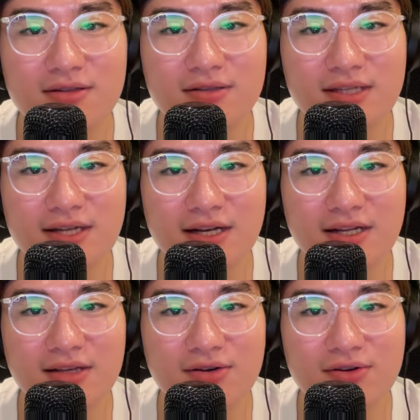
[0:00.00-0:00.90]
と、絶大な
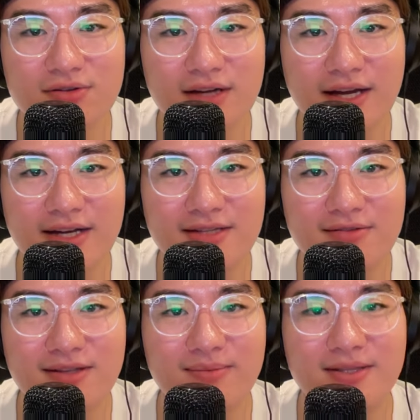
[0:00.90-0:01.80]
人気を誇る。はい、ありが
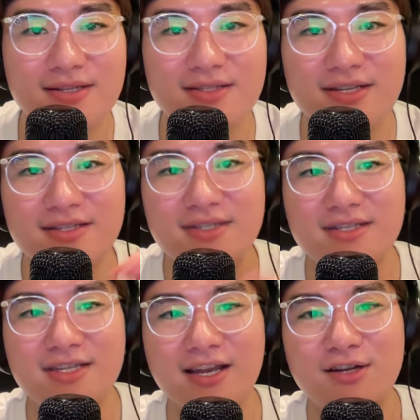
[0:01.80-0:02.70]
とうございます。全然、
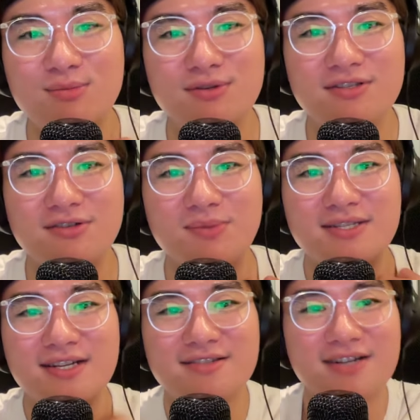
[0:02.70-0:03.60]
酒の文章を
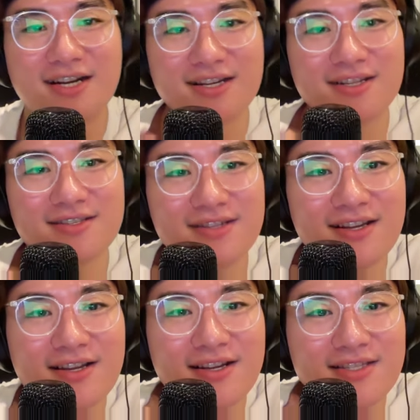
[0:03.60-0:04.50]
珍しく書かないですね。
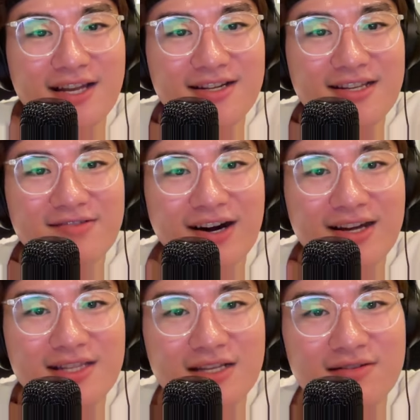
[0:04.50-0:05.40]
3人は
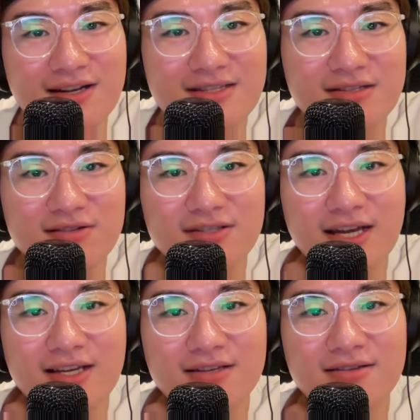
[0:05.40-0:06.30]
アーティスト活動を
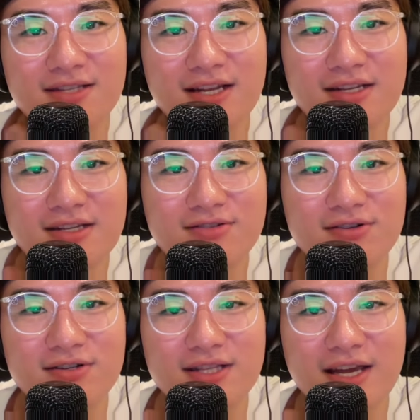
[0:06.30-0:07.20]
最優先に
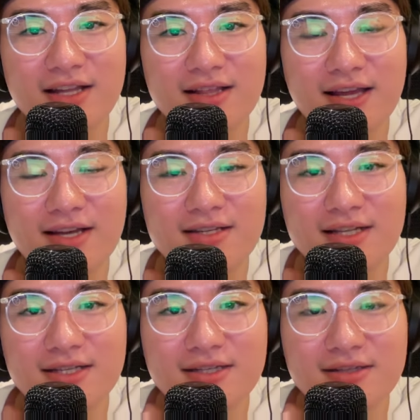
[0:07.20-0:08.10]
動いていて、
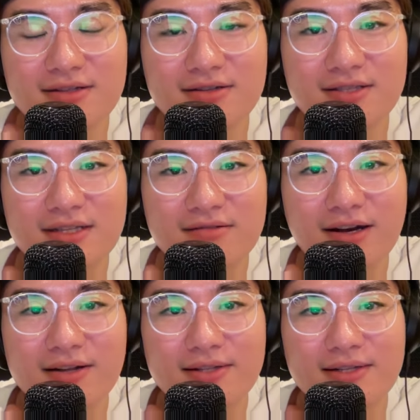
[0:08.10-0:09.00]
8月19日に
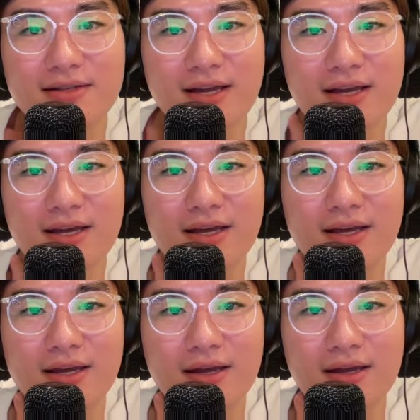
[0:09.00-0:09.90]
は、
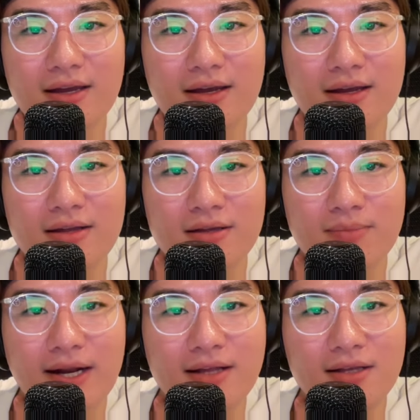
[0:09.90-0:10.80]
えー、
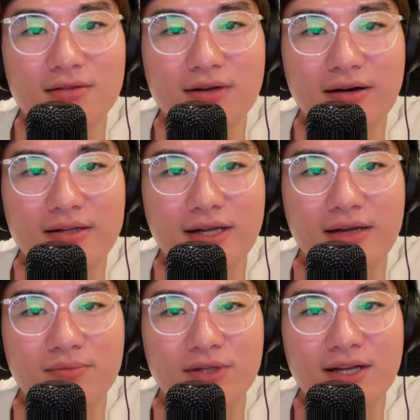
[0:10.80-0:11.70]
バラエティとかは
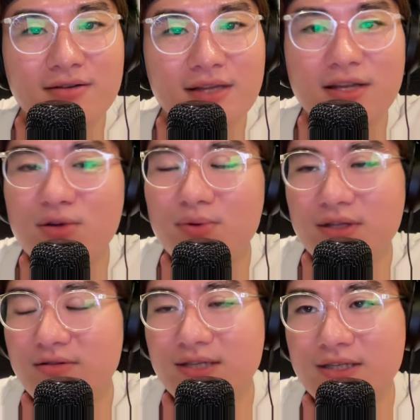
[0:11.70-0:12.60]
ね、もう出なくていいと思っ
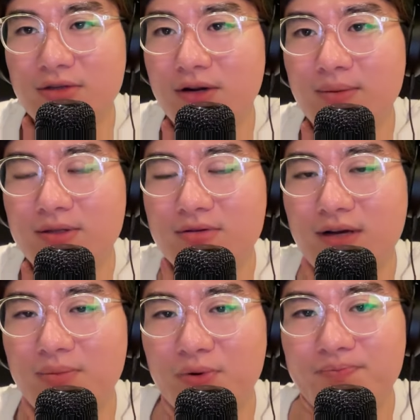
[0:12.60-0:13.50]
てる私はドラマと
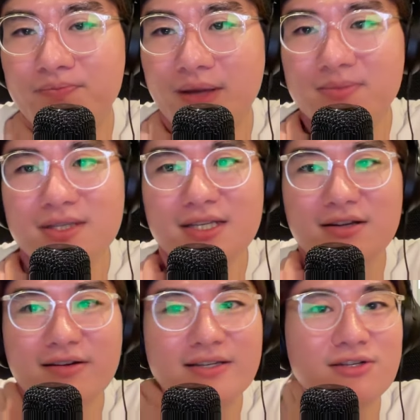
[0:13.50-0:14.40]
かも。うん、MC
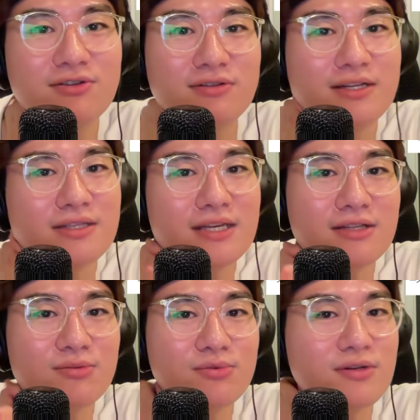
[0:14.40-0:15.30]
とかは翔くんやっていい
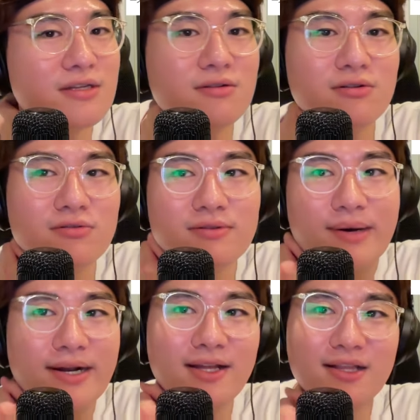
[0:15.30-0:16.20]
と思うけど、
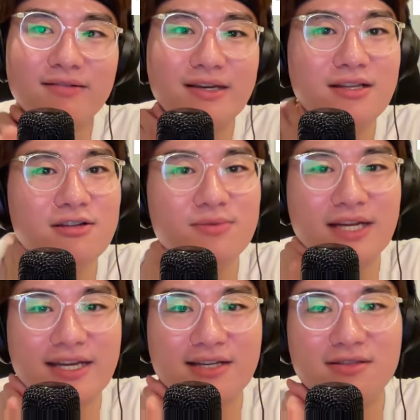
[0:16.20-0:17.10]
バラエティはいいと思う。
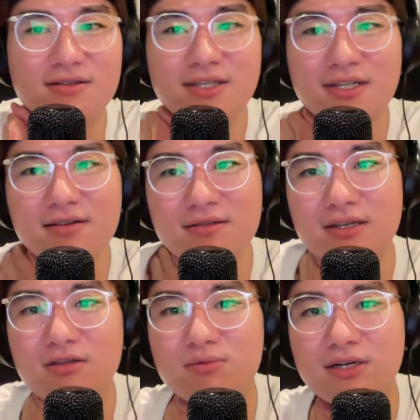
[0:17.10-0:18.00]
なんか安売りしなくて
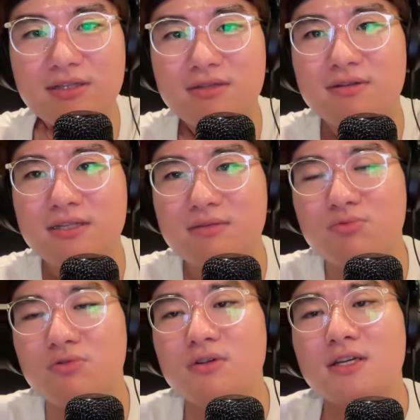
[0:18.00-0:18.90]
いいと思うアーティストだし、
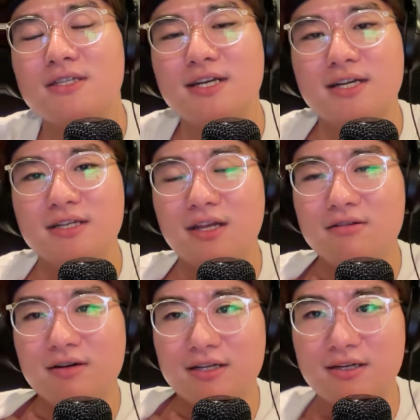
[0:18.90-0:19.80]
もう世界出てい
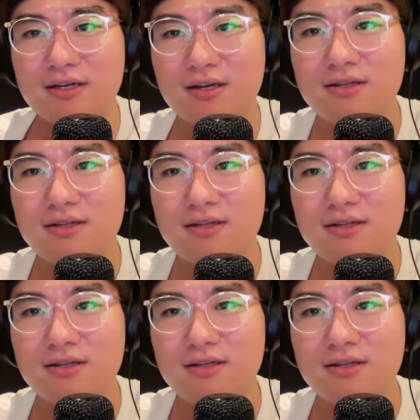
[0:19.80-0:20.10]
くわけだから。